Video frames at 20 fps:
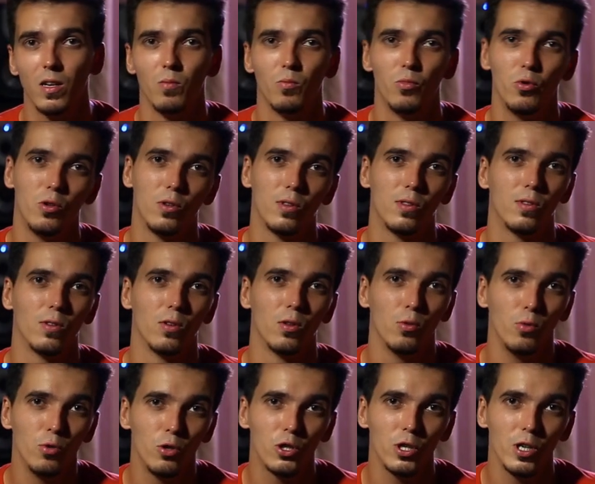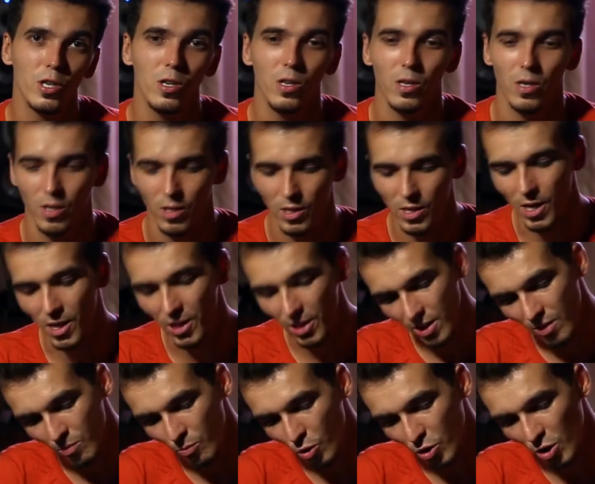будет лучше, и
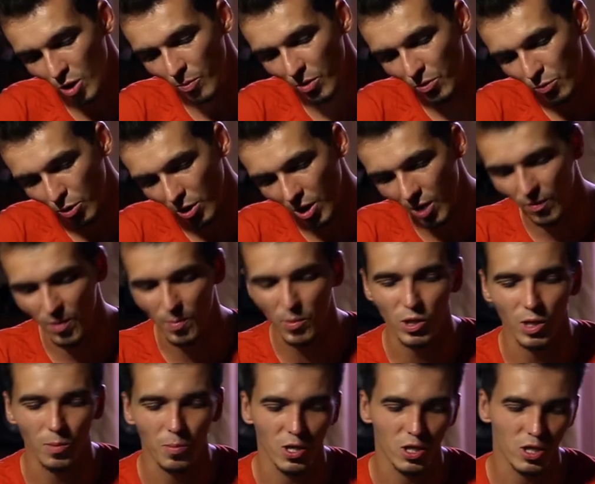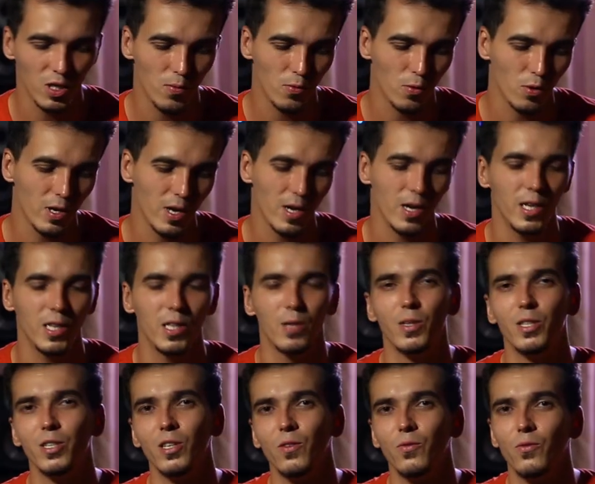они, может быть, все-таки выпустят прошивку для
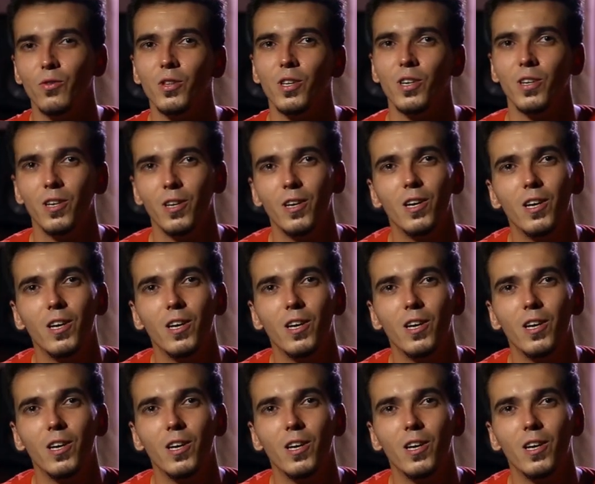этого телефона.